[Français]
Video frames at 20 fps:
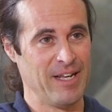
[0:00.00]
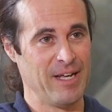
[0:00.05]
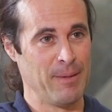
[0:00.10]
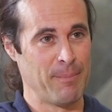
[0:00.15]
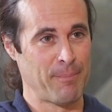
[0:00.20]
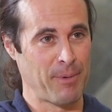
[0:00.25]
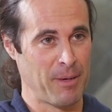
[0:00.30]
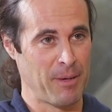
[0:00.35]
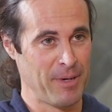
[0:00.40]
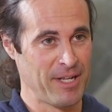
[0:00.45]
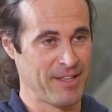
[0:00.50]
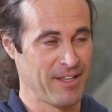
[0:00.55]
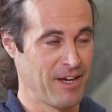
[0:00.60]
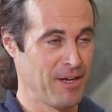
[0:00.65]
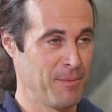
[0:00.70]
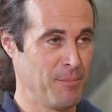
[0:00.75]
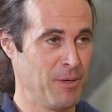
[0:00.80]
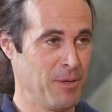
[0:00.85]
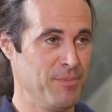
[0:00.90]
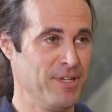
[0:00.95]
les promoteurs
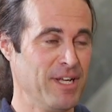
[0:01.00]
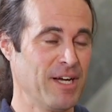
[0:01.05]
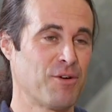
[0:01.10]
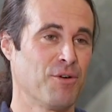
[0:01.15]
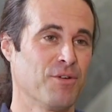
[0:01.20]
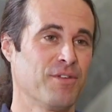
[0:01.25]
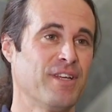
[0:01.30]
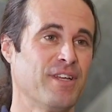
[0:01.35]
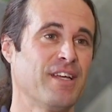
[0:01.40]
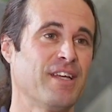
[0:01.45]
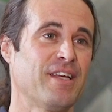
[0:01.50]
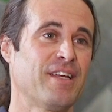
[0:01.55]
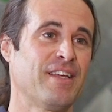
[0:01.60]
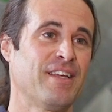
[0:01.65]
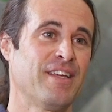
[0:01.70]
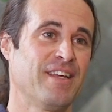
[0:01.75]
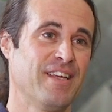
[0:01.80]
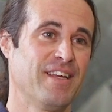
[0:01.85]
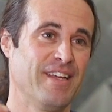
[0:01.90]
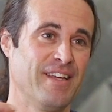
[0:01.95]
immobiliers à côté
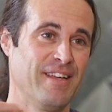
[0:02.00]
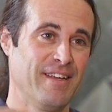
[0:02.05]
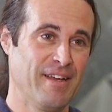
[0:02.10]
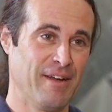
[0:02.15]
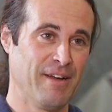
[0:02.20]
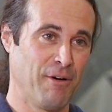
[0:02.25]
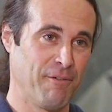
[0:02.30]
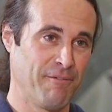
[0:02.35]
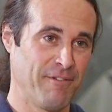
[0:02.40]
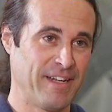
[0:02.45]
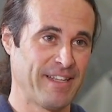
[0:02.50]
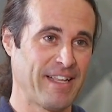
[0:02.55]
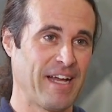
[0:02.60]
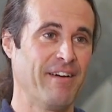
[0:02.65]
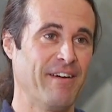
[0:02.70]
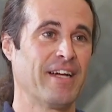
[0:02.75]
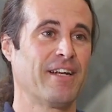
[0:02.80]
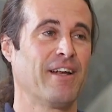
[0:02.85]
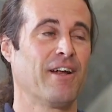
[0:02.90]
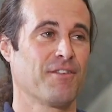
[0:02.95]
qui ont fait le
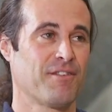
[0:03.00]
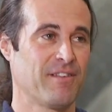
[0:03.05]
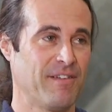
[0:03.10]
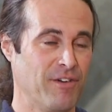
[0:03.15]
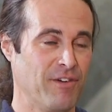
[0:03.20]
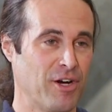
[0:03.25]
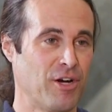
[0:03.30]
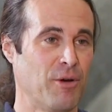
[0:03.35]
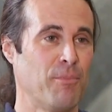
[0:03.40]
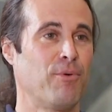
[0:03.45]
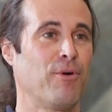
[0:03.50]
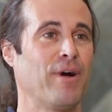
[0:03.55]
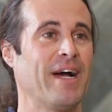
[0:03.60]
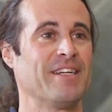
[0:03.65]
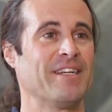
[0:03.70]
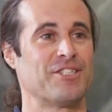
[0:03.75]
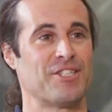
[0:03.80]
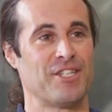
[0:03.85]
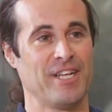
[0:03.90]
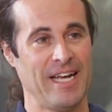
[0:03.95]
travail avec leurs avocats pour
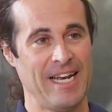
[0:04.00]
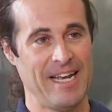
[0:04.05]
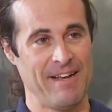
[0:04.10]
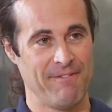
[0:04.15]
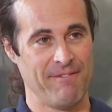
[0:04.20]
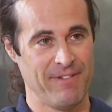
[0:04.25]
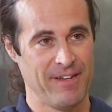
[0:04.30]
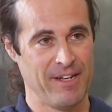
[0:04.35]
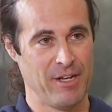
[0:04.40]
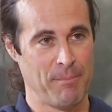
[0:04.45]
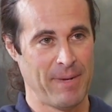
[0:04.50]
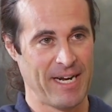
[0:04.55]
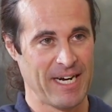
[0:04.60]
acheter à la ville de